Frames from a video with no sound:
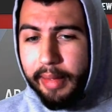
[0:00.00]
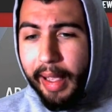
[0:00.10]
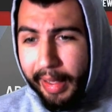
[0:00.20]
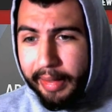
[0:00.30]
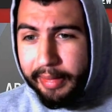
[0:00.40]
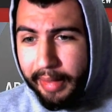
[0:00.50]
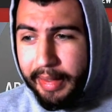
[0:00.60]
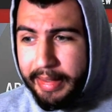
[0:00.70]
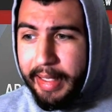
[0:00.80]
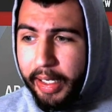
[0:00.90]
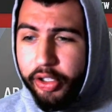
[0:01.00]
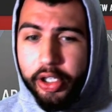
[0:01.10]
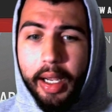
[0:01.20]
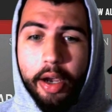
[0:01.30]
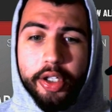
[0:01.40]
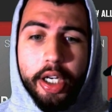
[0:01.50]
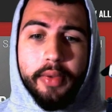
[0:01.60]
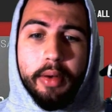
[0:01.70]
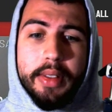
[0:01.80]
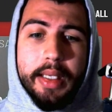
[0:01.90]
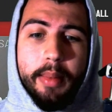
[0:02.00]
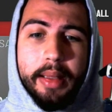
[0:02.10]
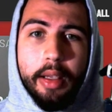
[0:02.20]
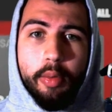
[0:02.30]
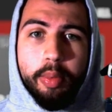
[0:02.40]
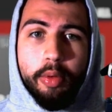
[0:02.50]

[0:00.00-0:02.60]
tá, tá decente, né? Acho que a gente vai conseguir manter o